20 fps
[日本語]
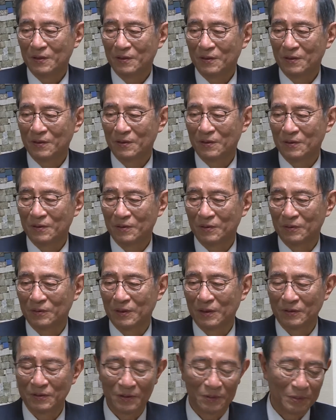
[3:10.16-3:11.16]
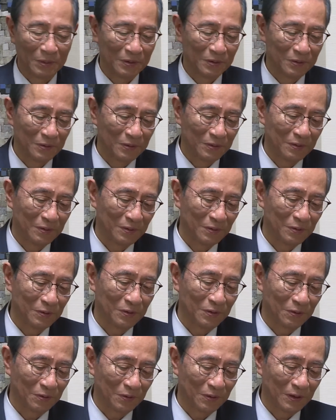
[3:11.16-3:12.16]
例えば悠
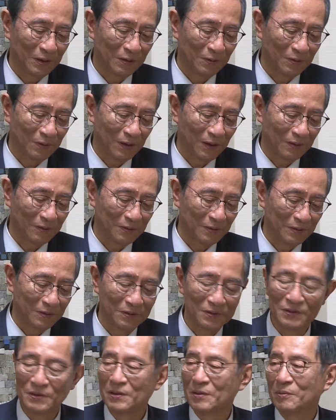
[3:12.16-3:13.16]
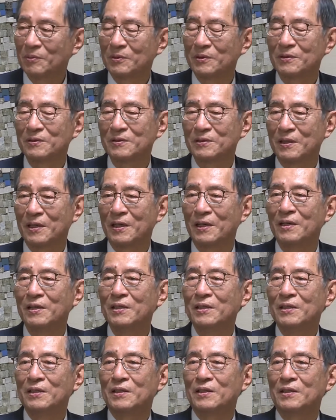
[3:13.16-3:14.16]
長の限度額についてもですね、
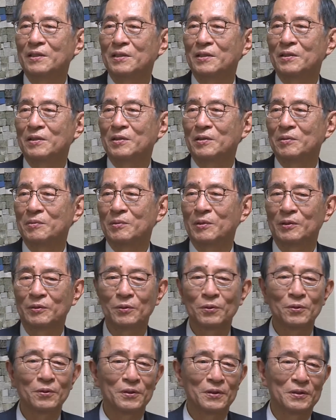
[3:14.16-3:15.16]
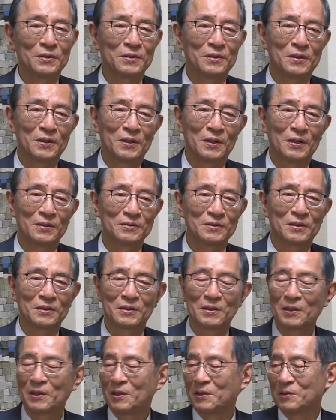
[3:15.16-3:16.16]
うん、えー、まあ、どこへ行って預
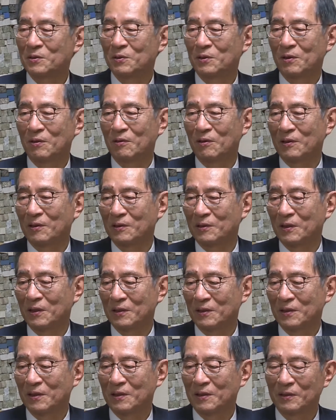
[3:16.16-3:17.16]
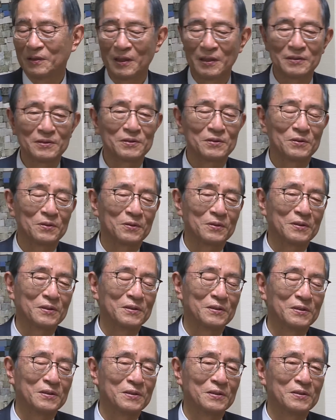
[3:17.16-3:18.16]
けたらいいのか分かんないから、タンス預
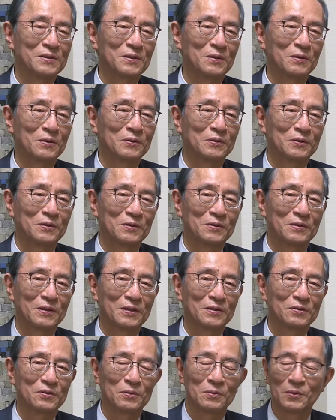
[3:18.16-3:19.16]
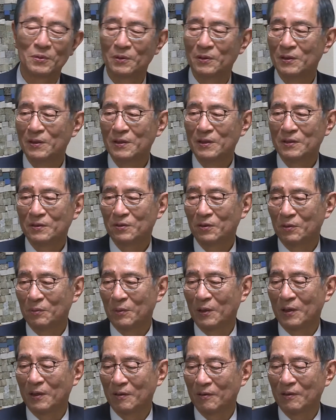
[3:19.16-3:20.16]
金にしておくというような人もどう
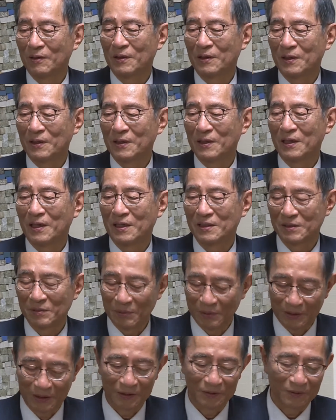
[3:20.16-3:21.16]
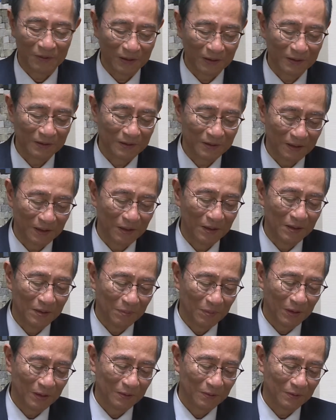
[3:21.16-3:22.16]
も現れ始めたとかですね、
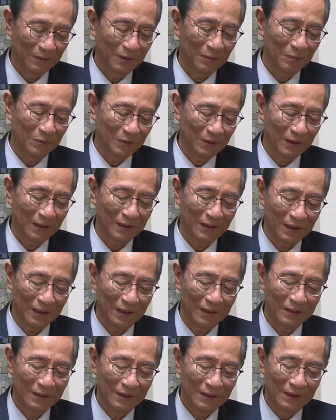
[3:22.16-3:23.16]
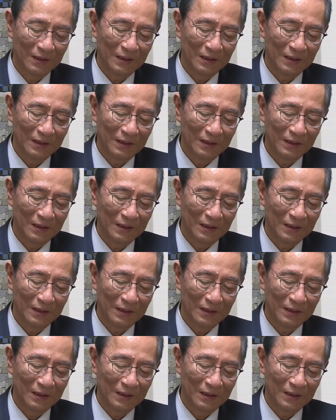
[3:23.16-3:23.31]
まあ、いろんな問題が